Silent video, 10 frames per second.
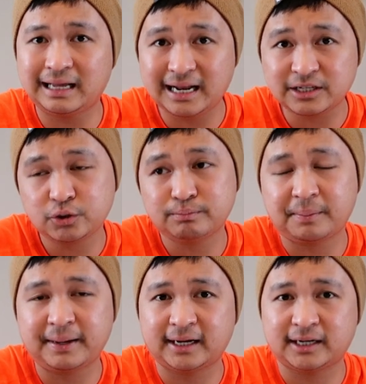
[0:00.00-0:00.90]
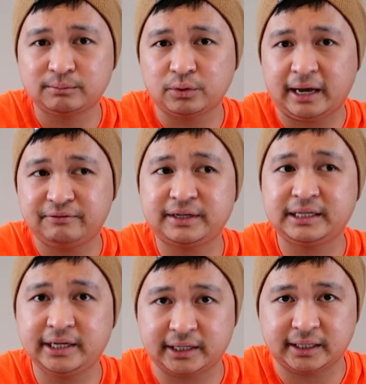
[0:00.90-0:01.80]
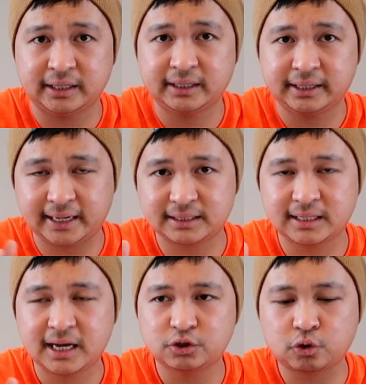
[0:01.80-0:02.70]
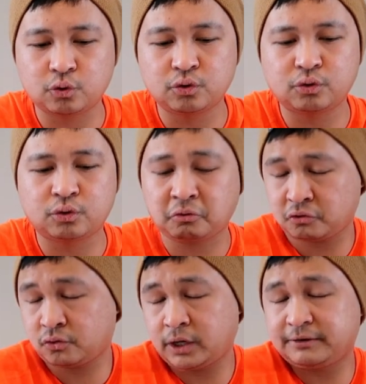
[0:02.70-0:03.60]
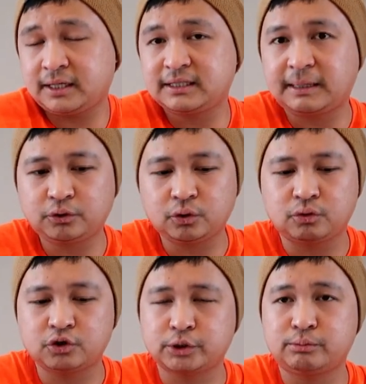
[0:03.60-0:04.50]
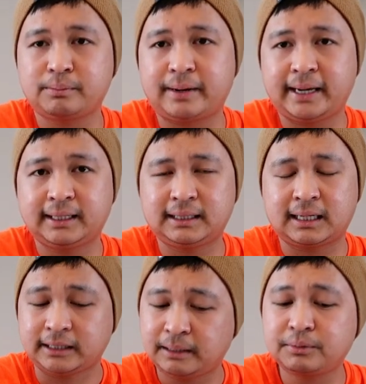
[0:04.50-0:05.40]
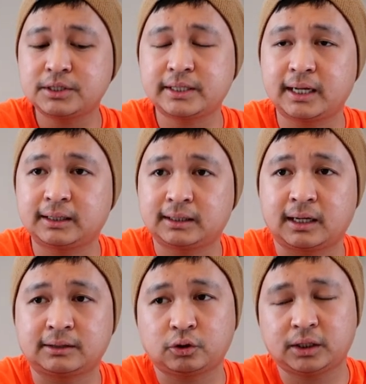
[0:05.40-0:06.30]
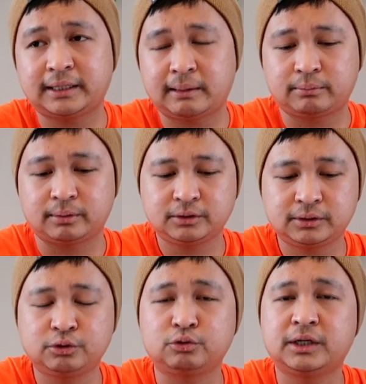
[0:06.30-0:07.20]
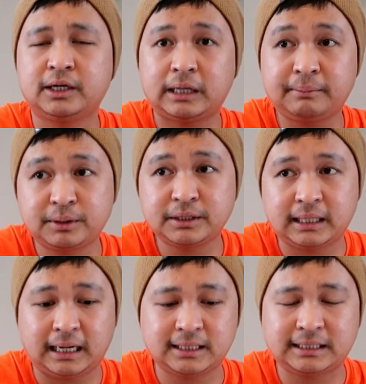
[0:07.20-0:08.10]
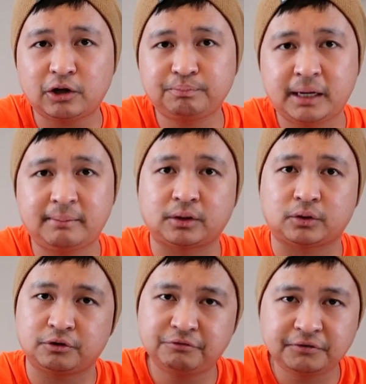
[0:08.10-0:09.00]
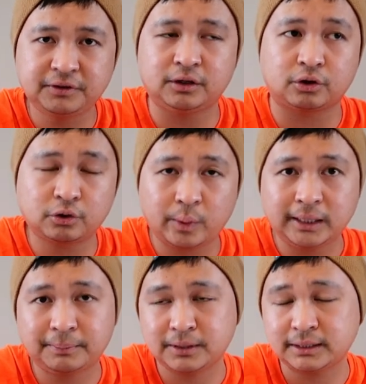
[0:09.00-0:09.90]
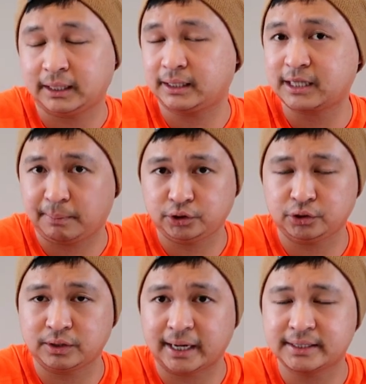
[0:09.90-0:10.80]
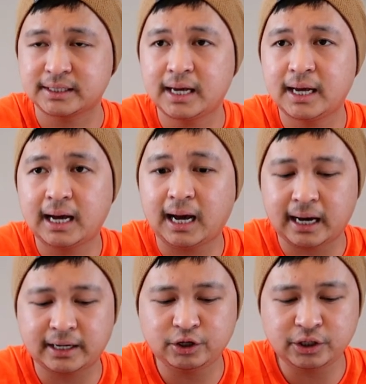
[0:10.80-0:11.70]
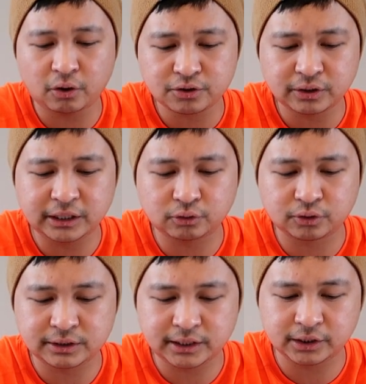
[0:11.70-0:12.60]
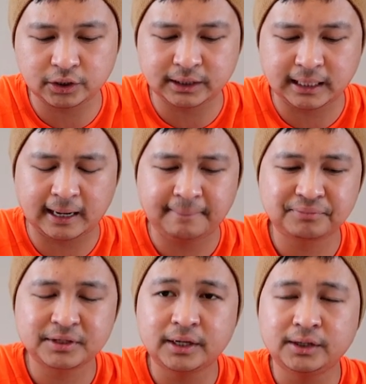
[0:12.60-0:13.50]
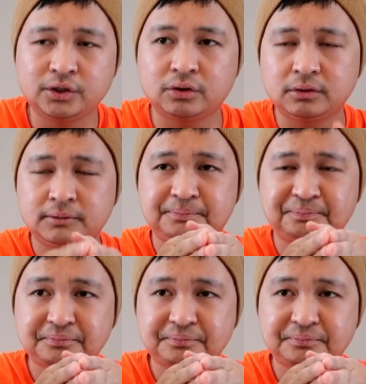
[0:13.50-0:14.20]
the less yung babayaran mo every year. Gets? So kung if it's up to you kung gusto mong magbayad ng 10% ng total number, yung 10% as a down payment or 15 or 20%, it's up to you guys. Uh, you also need to consider na yung